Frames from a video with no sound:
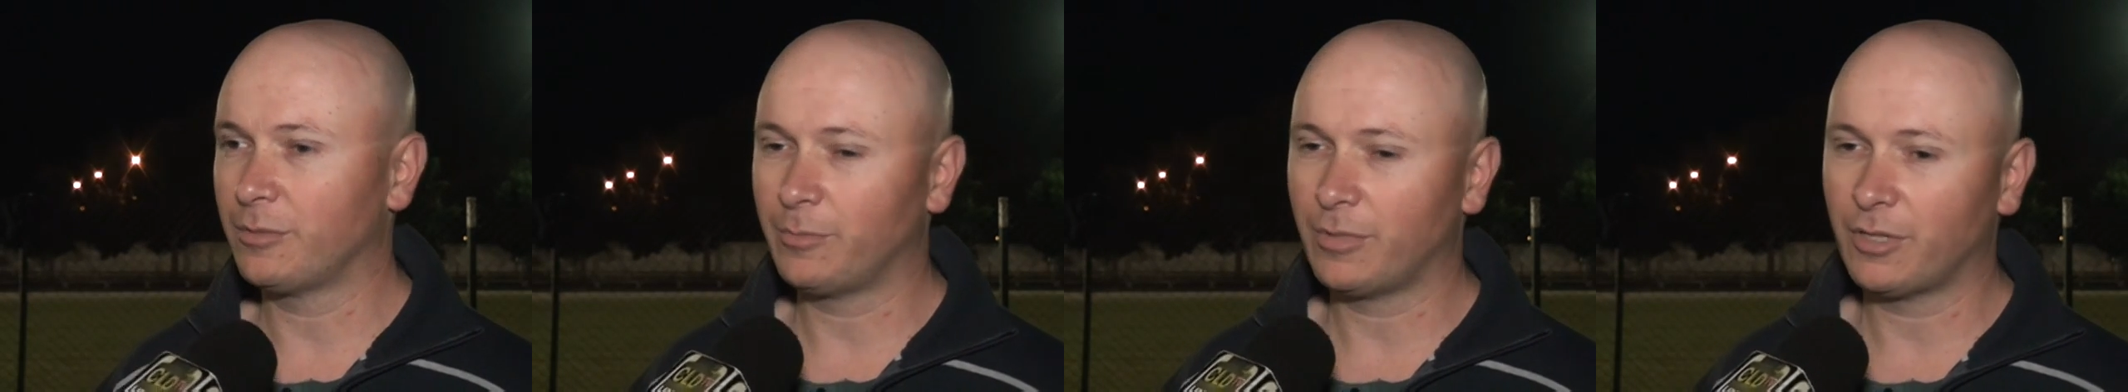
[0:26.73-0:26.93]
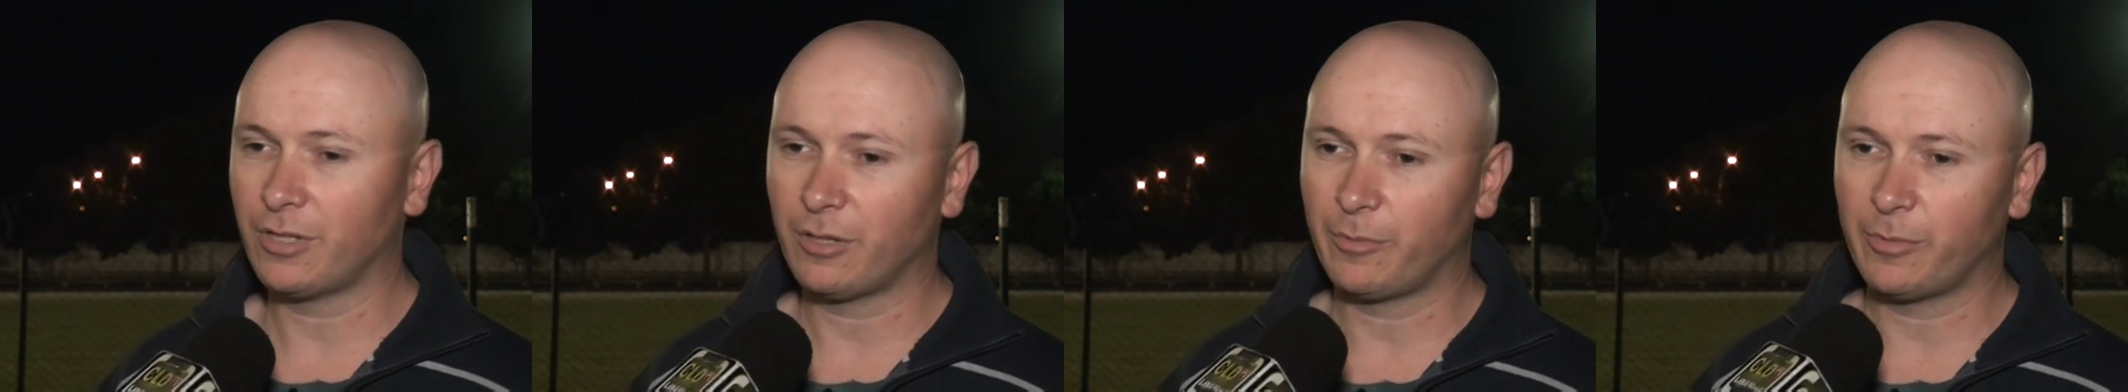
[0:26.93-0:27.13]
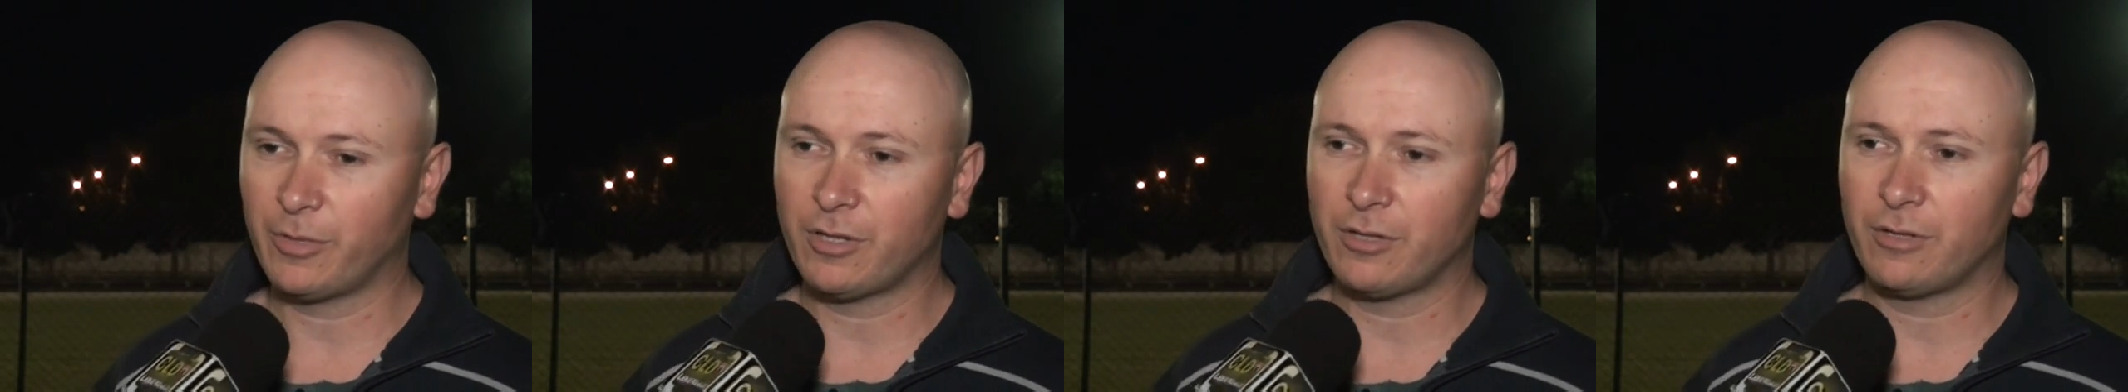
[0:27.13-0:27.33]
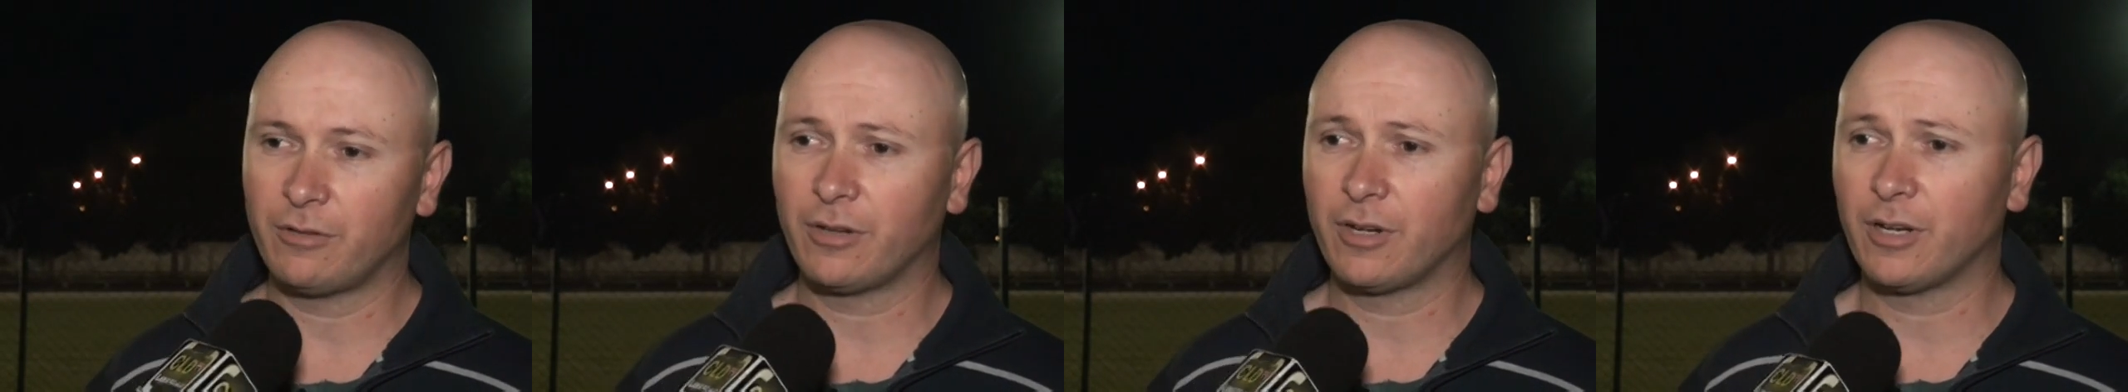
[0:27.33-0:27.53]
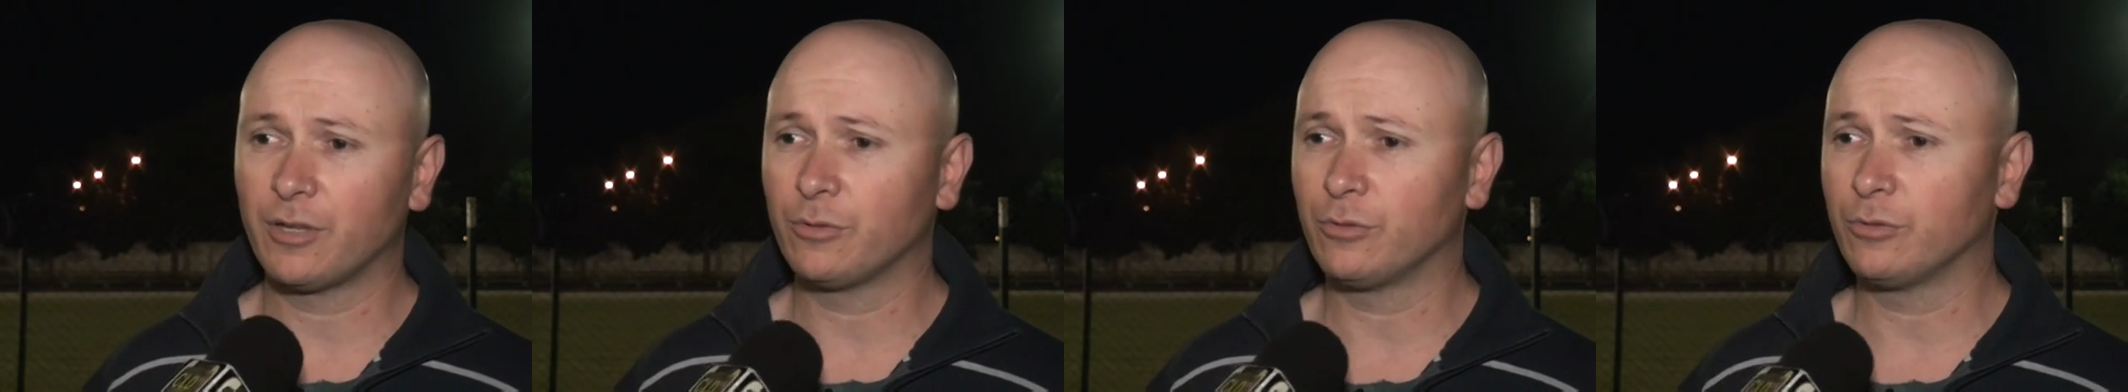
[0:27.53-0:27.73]
prácticamente
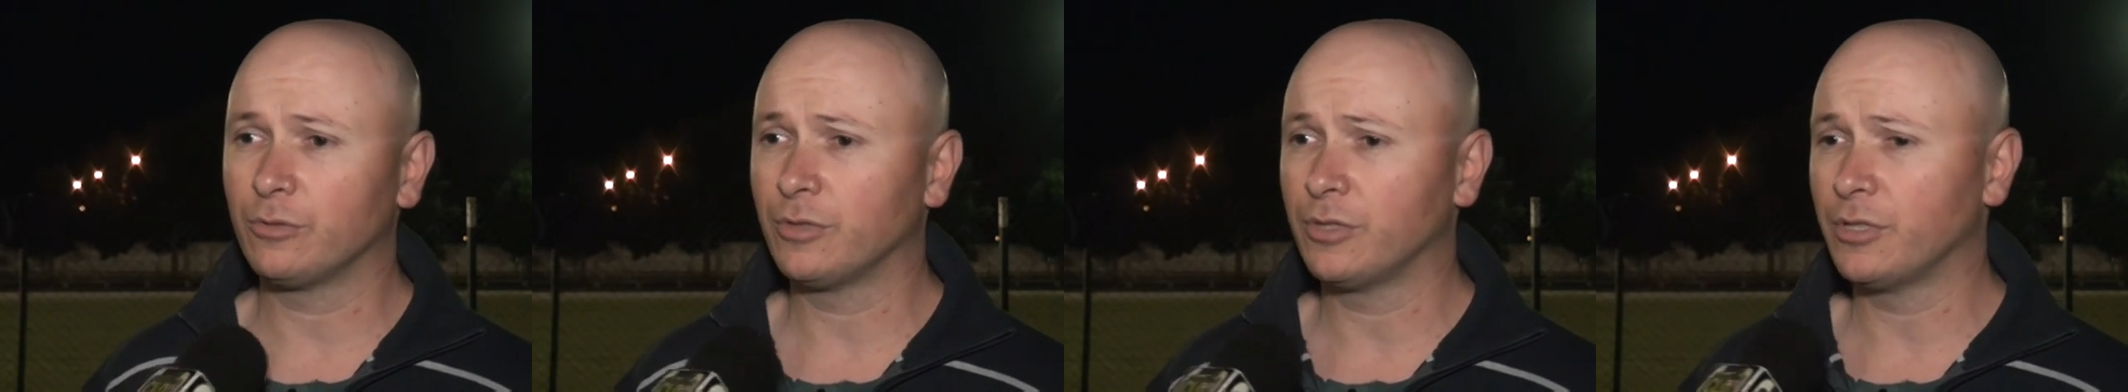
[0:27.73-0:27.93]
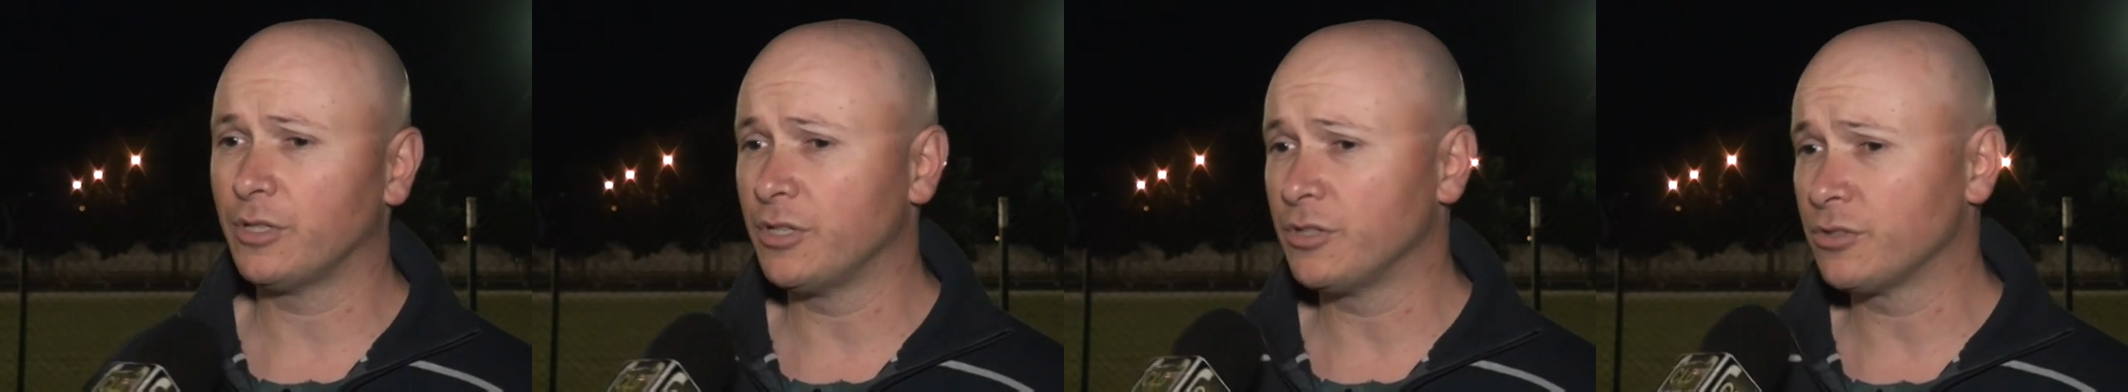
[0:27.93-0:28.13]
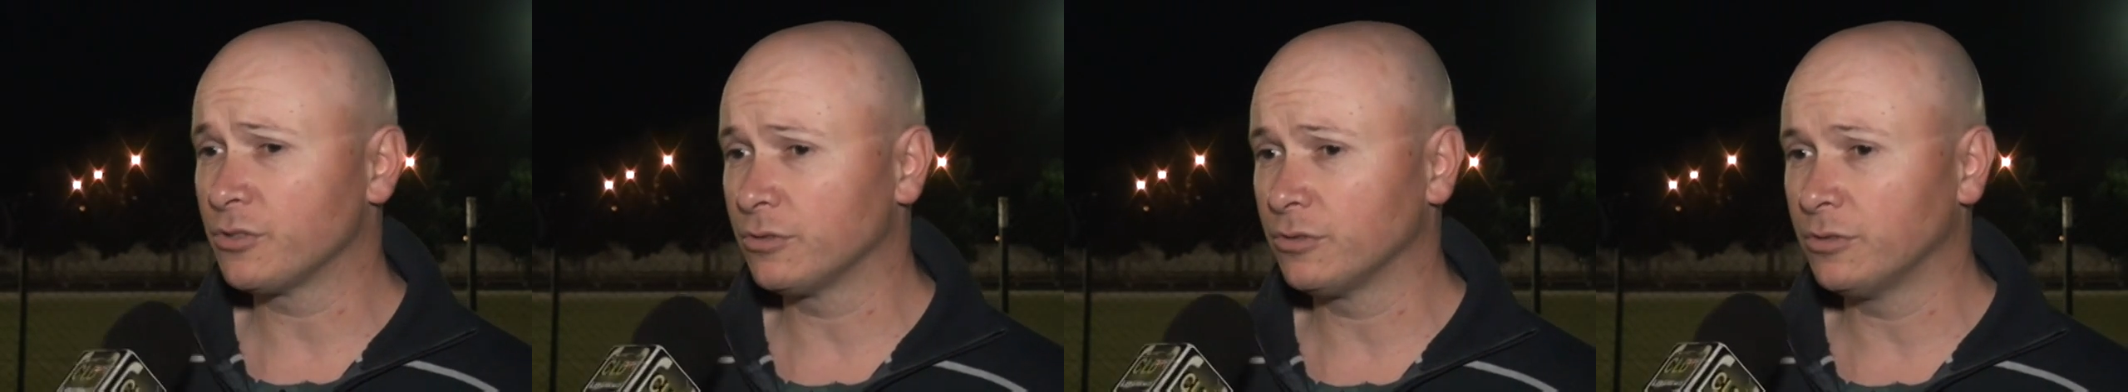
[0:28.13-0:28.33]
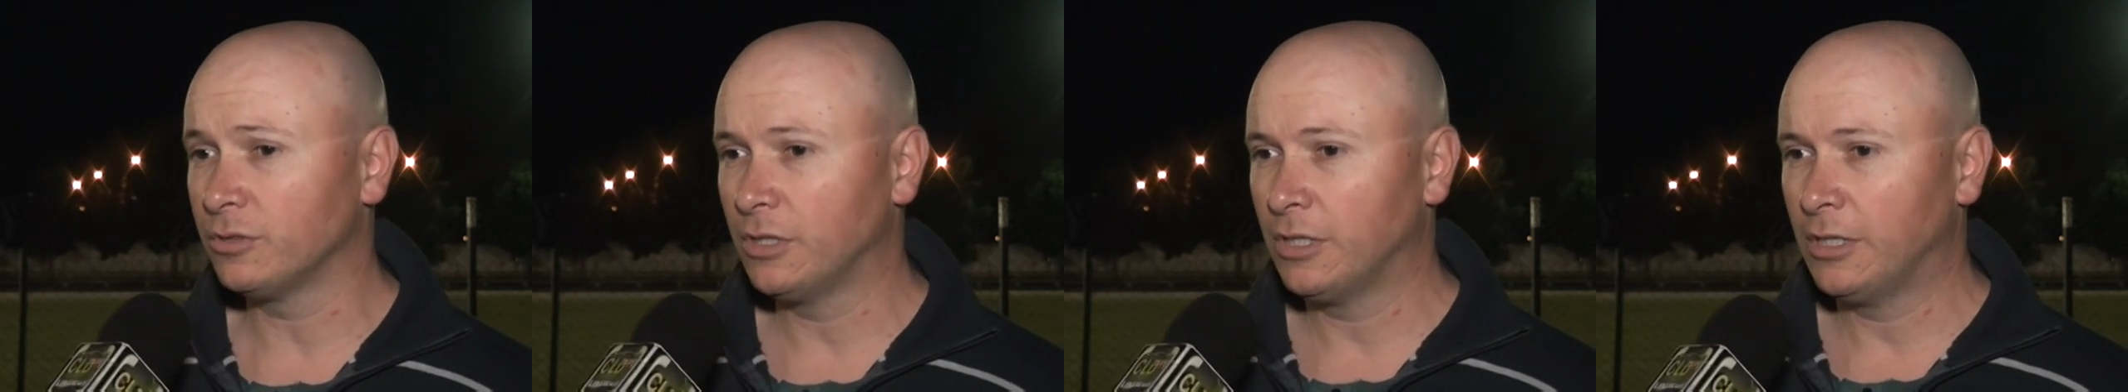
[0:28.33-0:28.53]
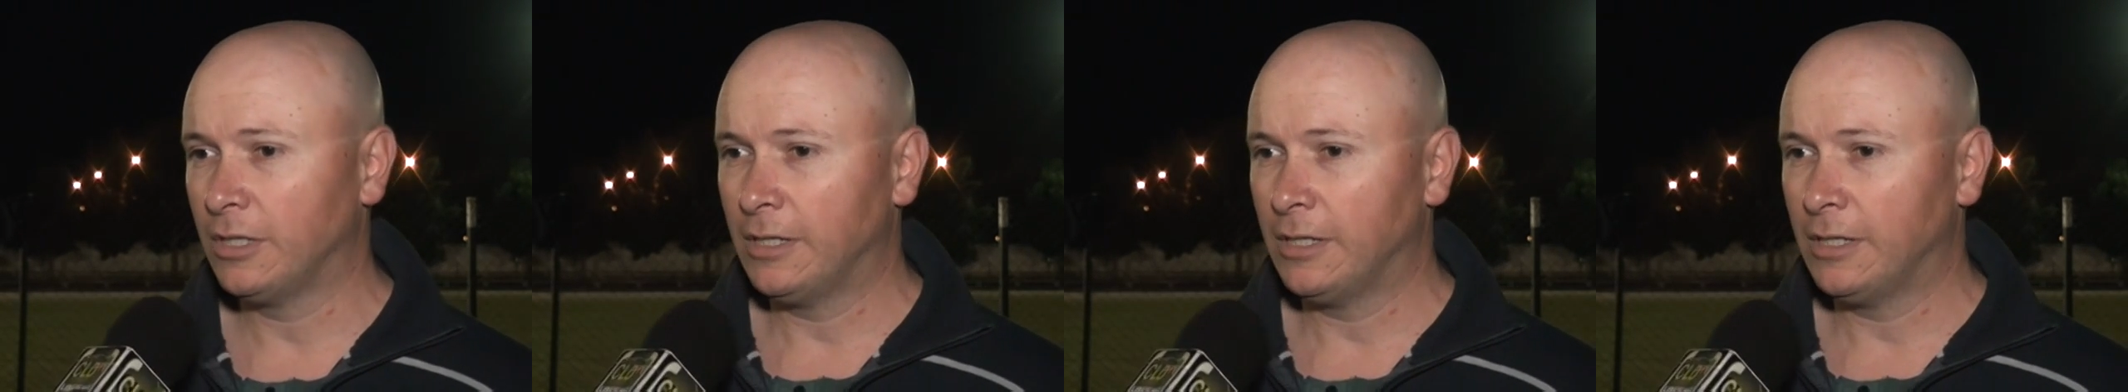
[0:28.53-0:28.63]
trabajando en eso.